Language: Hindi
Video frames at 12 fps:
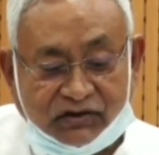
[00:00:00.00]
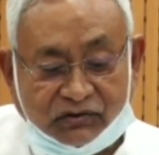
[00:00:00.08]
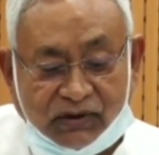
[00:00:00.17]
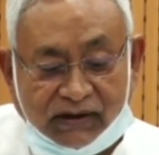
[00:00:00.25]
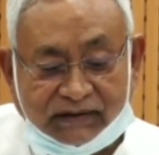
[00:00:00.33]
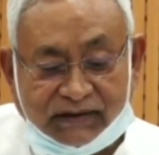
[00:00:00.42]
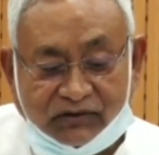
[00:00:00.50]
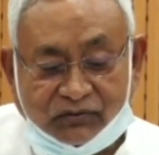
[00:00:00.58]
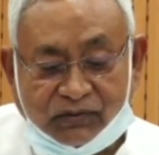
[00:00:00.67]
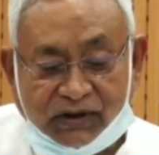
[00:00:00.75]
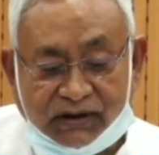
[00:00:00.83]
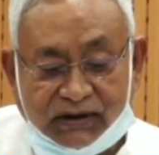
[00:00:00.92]
44 आयु
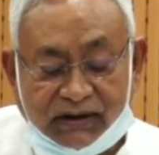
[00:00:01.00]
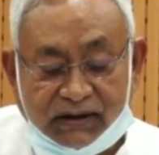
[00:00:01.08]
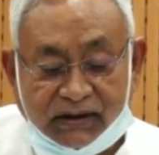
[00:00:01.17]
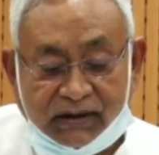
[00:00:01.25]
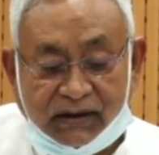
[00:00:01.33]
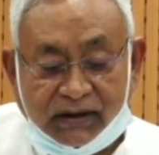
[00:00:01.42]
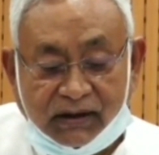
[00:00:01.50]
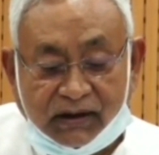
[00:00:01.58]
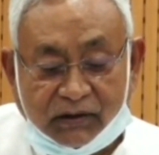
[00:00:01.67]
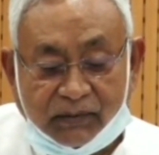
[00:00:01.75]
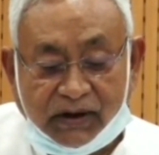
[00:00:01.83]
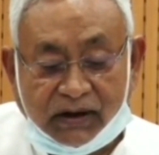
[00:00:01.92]
वर्ग के
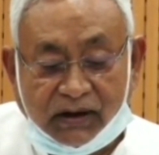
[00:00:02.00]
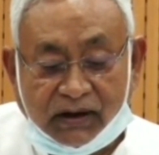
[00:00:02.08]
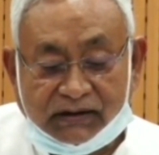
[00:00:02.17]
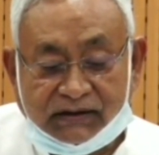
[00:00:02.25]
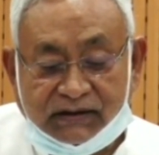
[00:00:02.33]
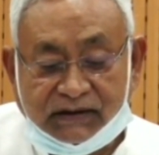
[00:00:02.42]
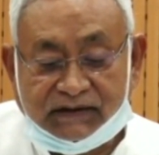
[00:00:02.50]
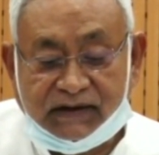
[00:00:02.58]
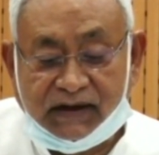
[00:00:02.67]
लगभग 38